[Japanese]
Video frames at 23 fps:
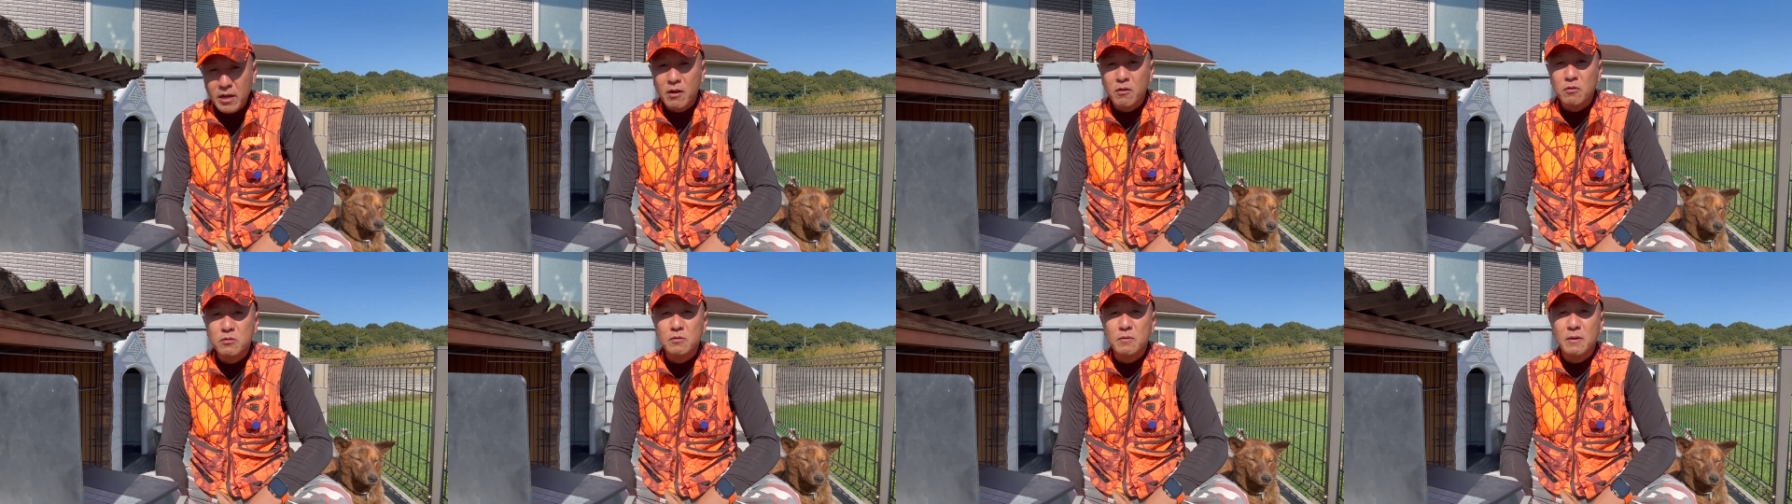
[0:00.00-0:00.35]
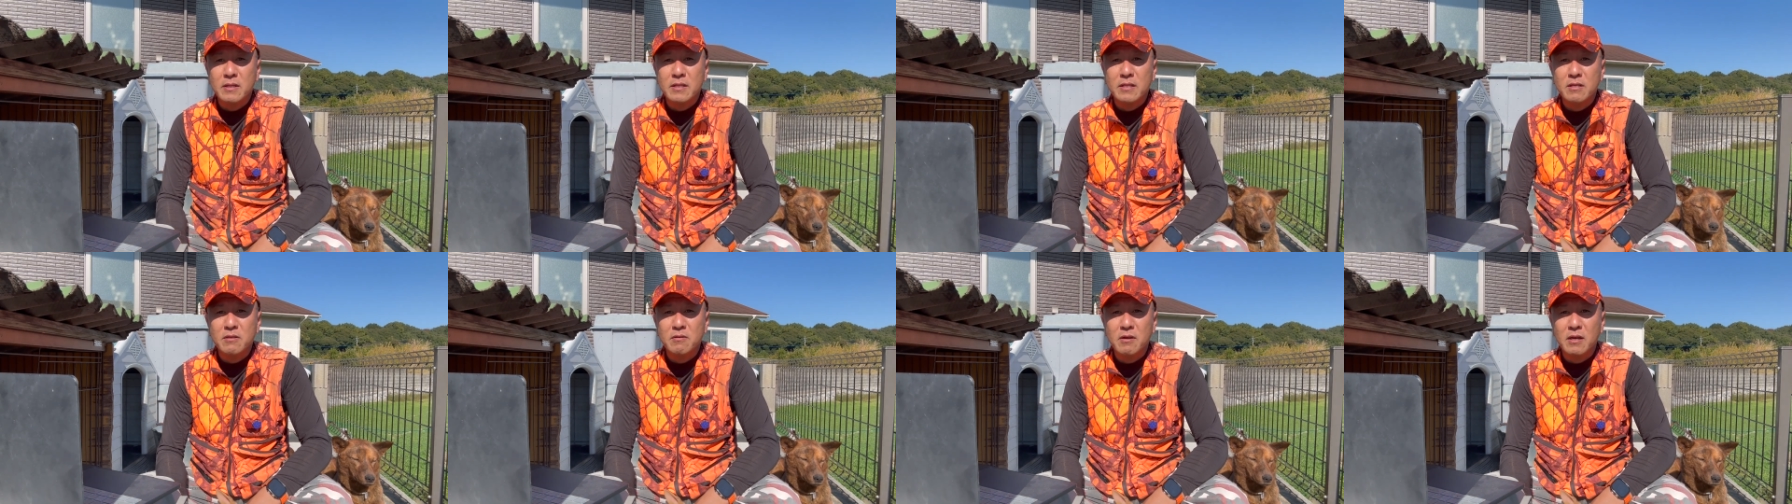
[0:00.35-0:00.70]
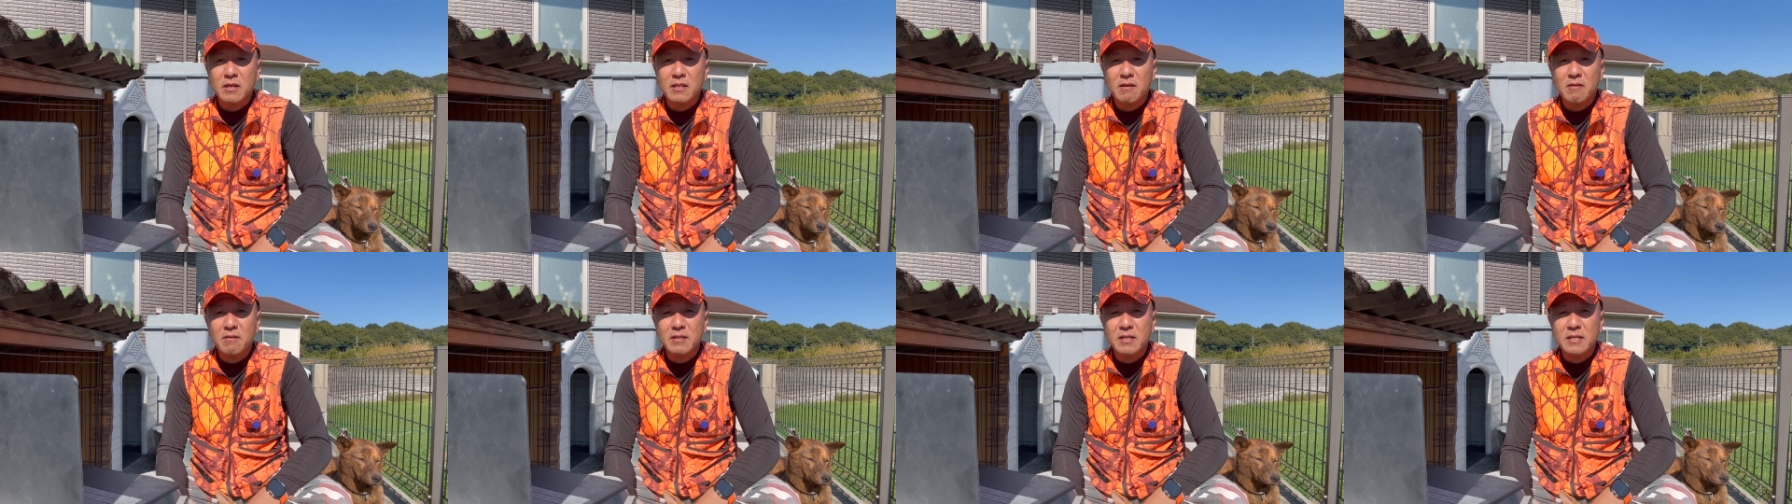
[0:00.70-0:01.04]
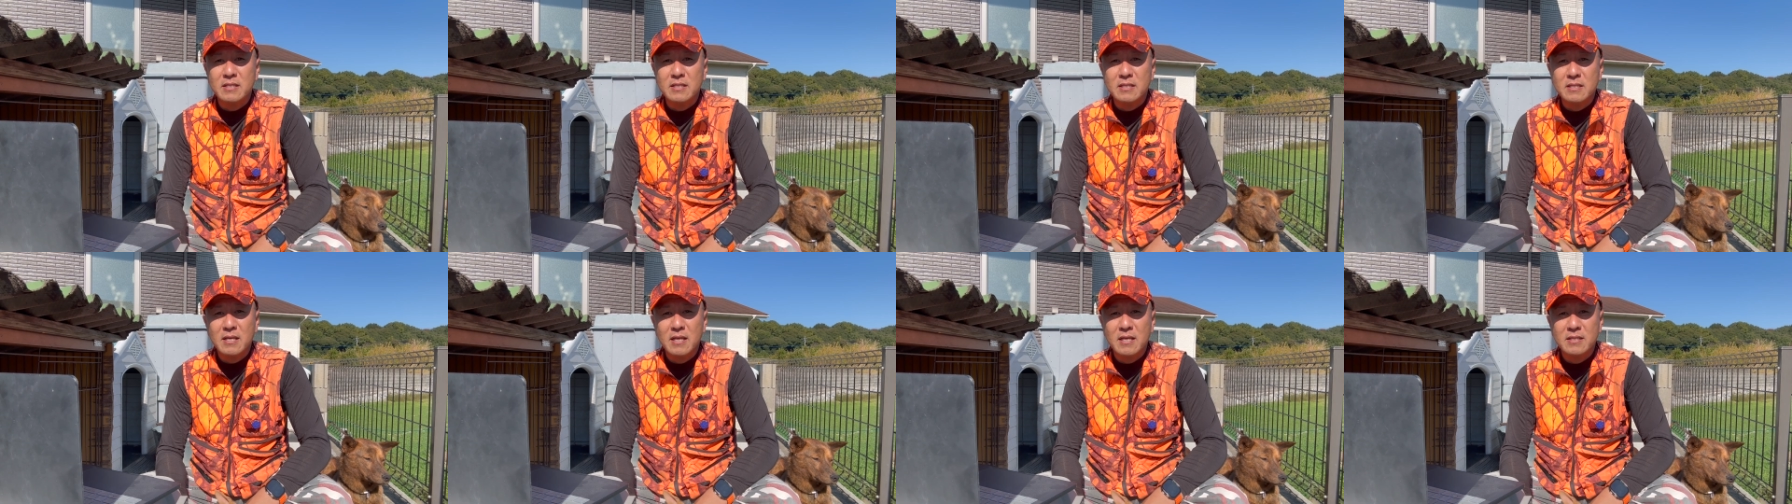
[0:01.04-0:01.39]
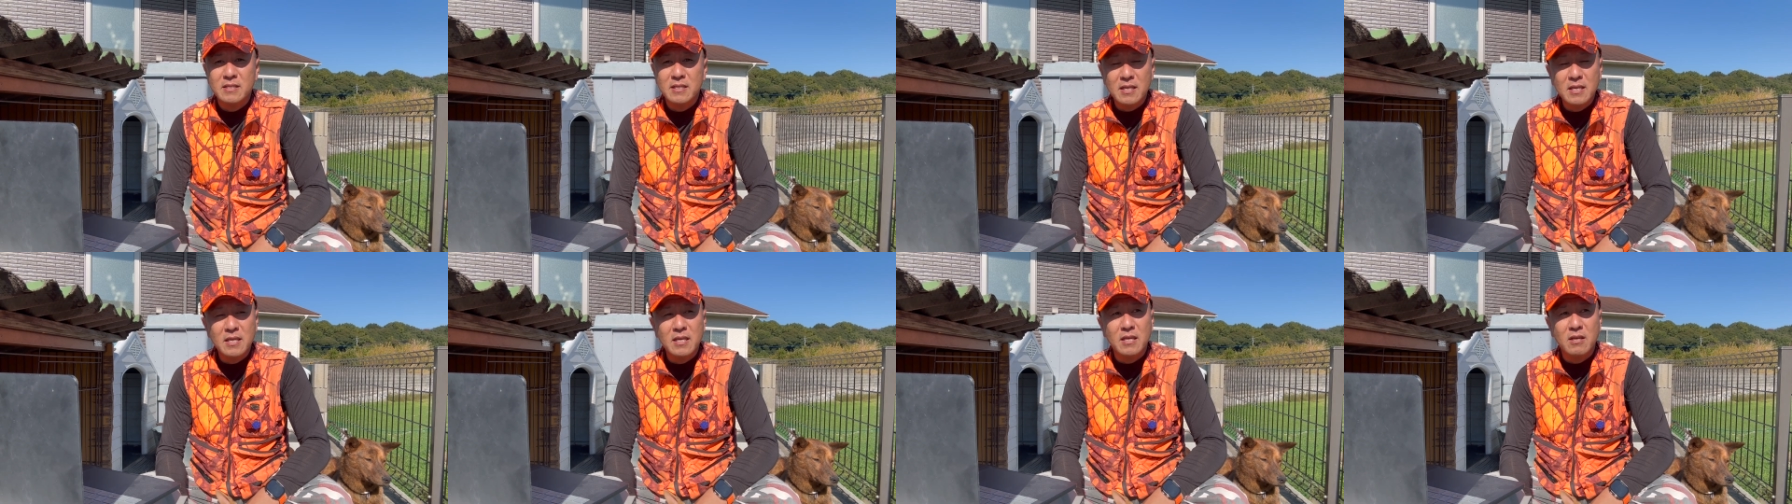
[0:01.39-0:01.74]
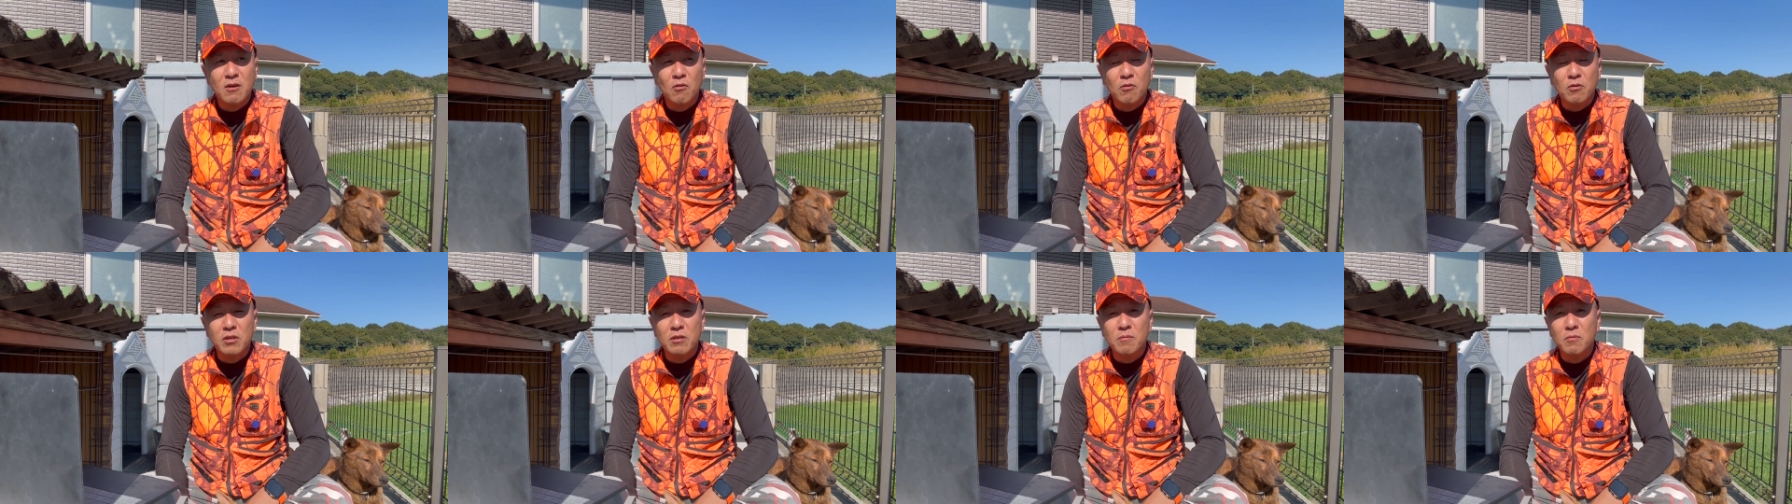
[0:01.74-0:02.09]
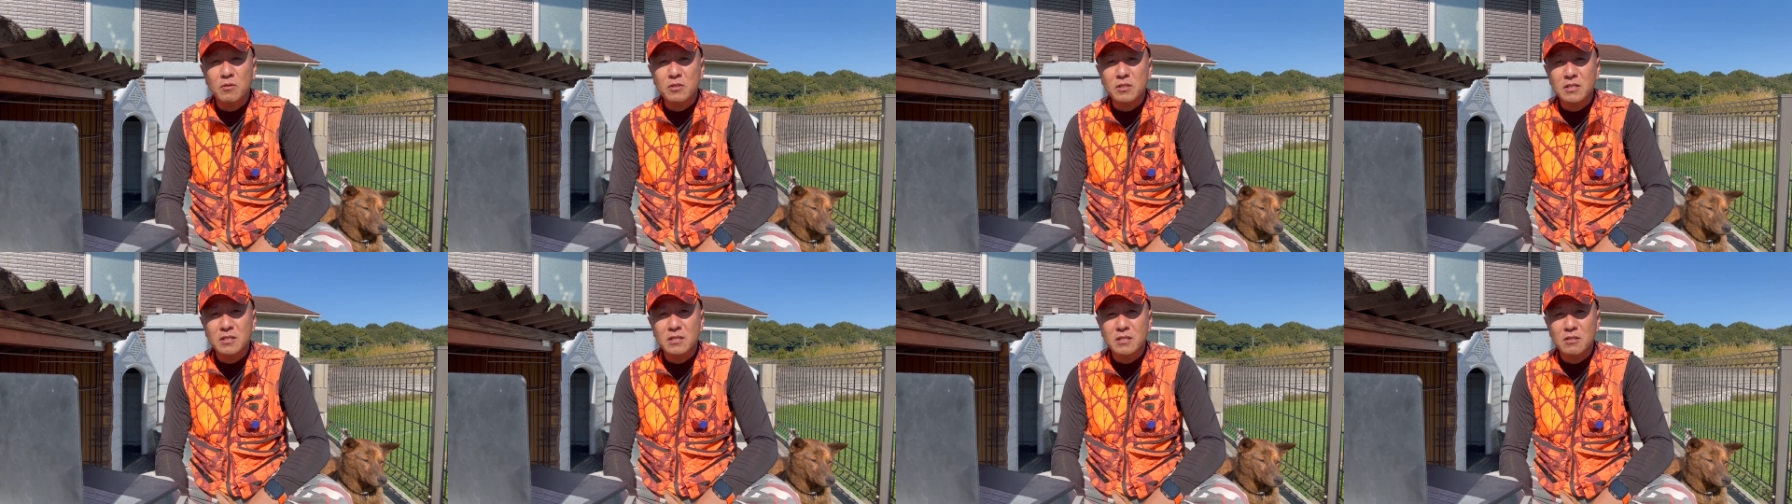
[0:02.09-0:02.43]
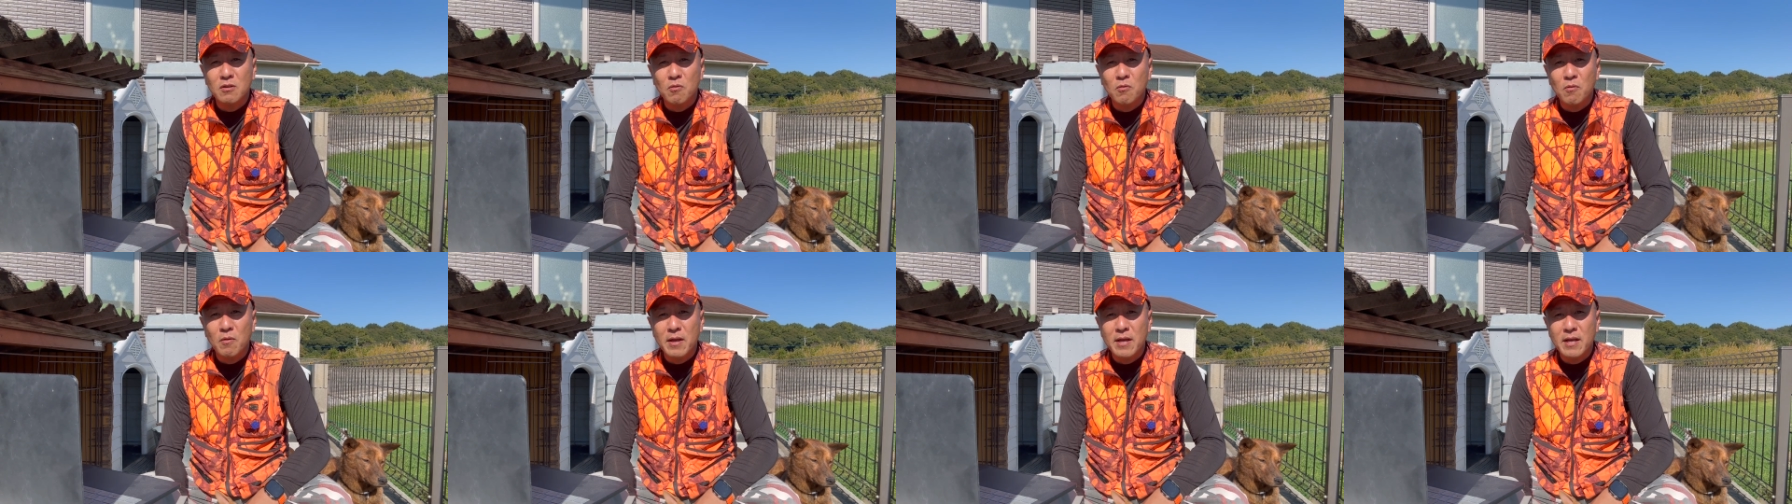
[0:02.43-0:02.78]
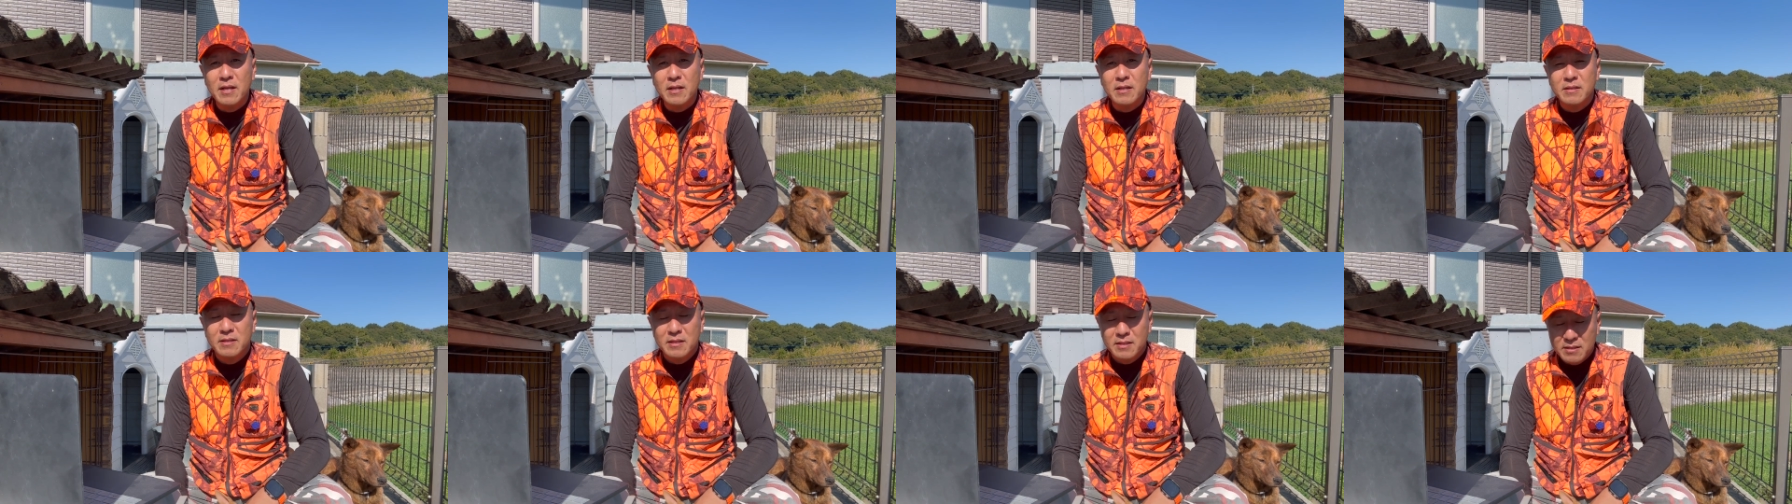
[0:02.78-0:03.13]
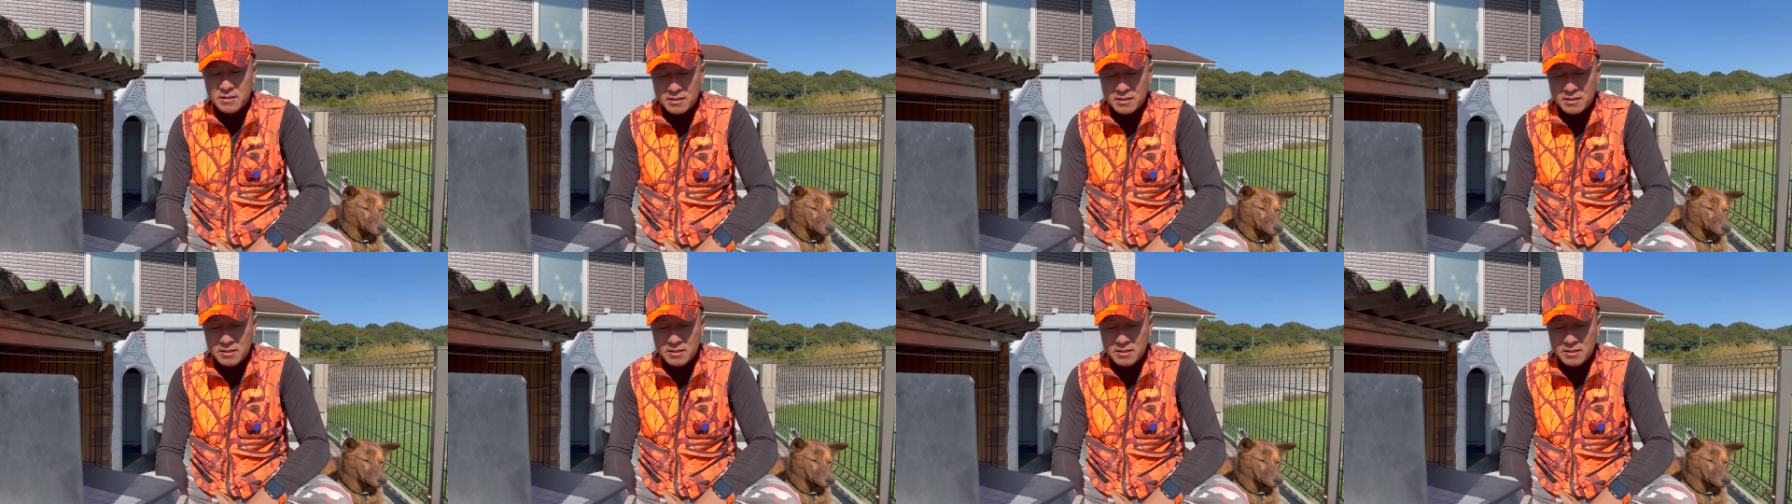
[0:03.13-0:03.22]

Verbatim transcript: こそはっていう方はですね、ぜひお気持ち応援